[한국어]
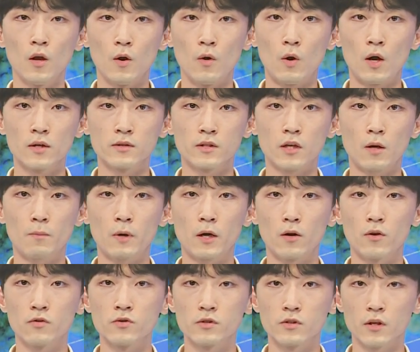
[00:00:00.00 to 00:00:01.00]
황사
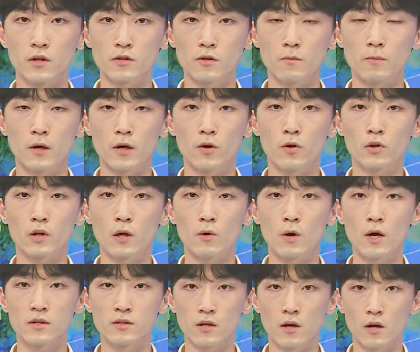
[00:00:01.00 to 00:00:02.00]
발원지에서 발원한
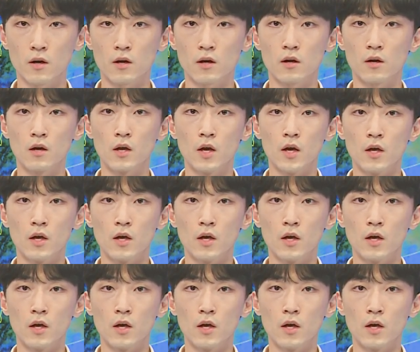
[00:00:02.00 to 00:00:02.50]
황사가